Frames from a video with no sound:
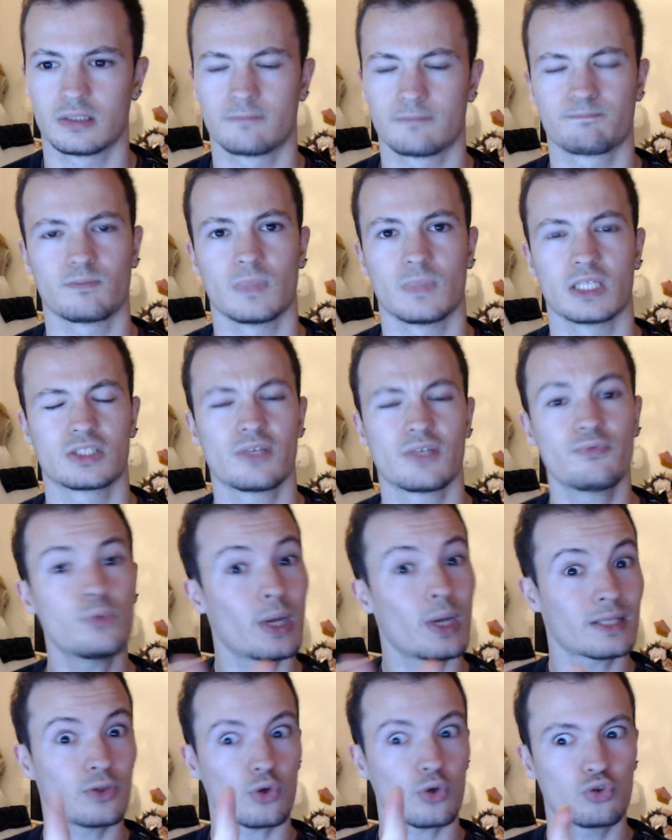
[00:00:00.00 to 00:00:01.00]
J'ai vu
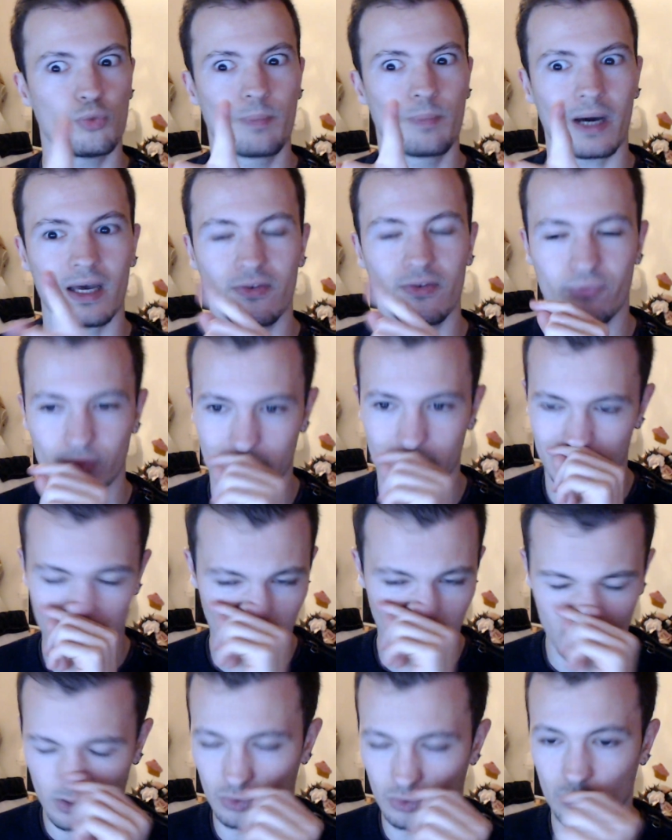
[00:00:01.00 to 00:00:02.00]
l'acteur de Bref aussi,
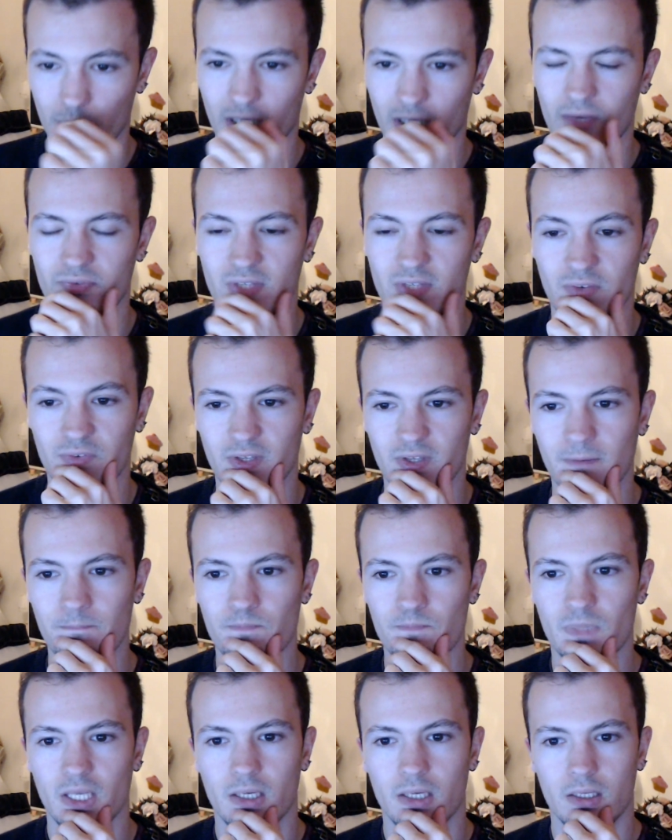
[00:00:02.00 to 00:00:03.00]
l'acteur de Bref, il y avait.
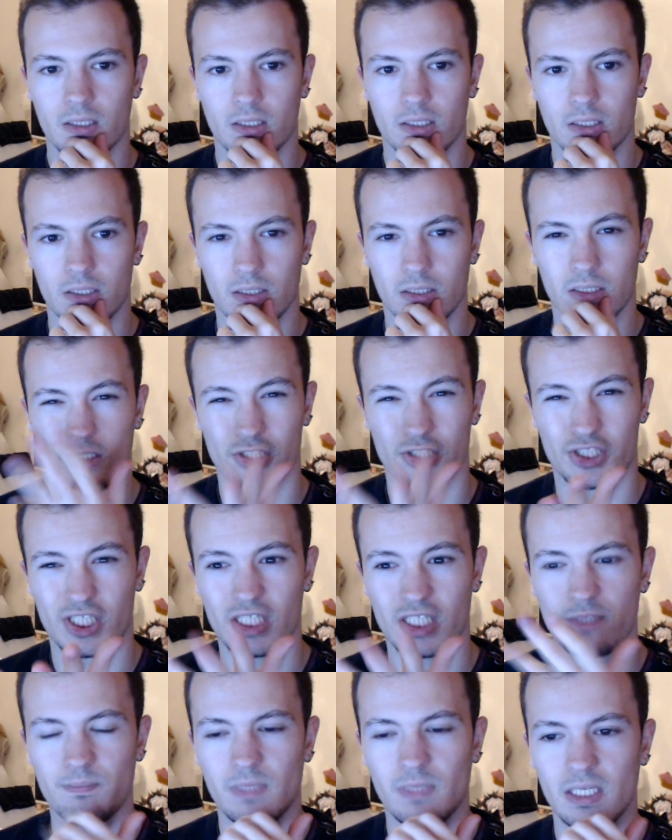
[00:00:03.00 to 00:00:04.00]
Euh,
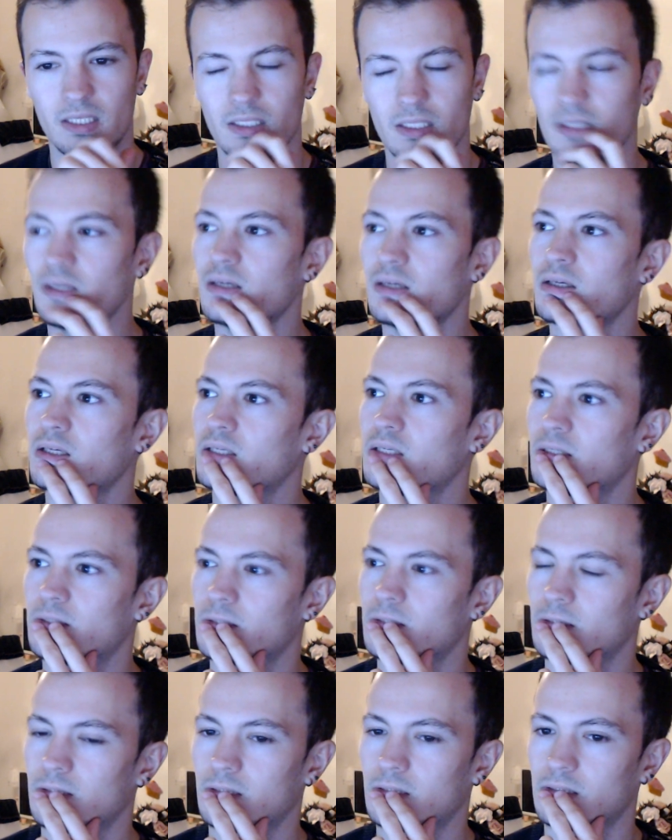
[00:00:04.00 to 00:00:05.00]
Jigme,
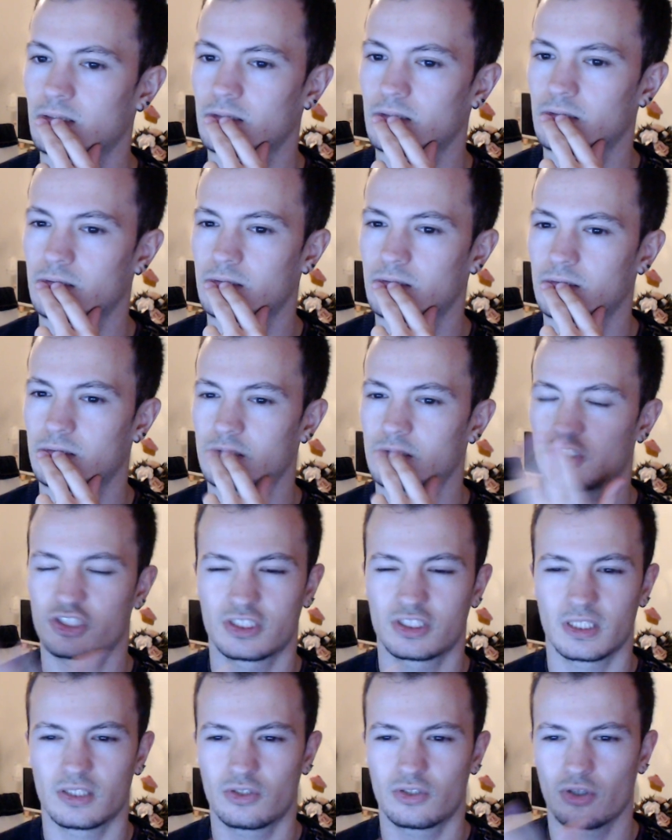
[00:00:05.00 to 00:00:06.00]
euh,
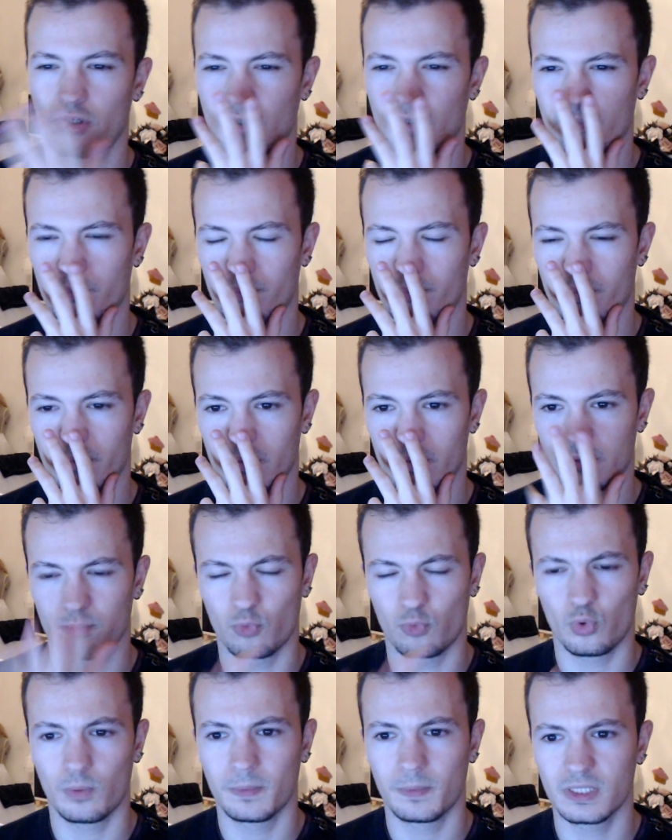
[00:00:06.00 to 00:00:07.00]
Shake Up,
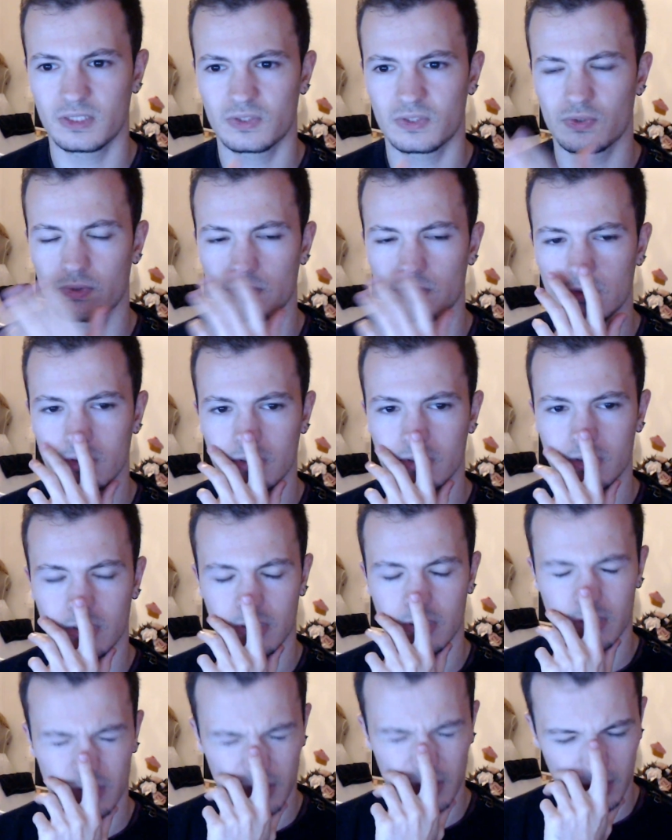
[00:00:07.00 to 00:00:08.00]
Women's Souls.
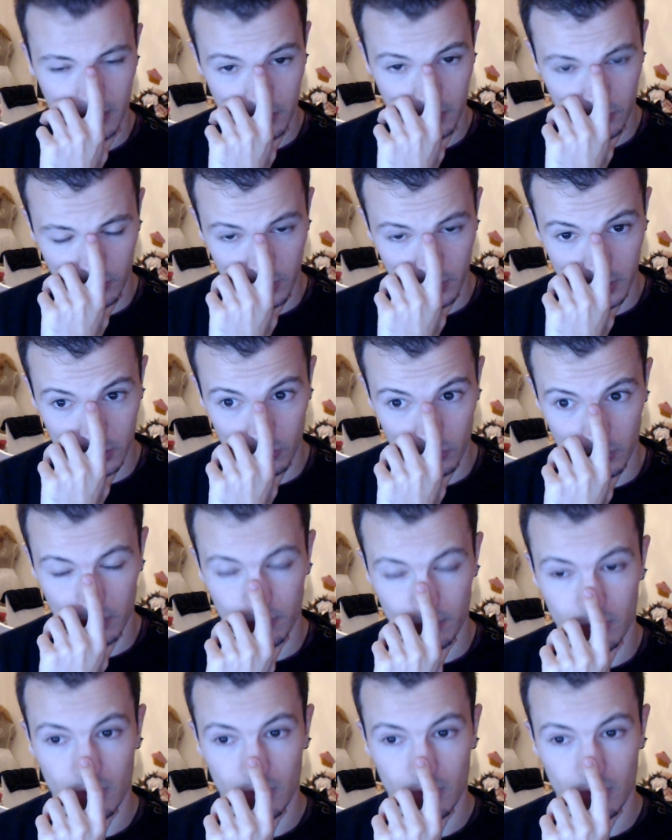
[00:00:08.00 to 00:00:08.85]
Attendez, j'en ai eu.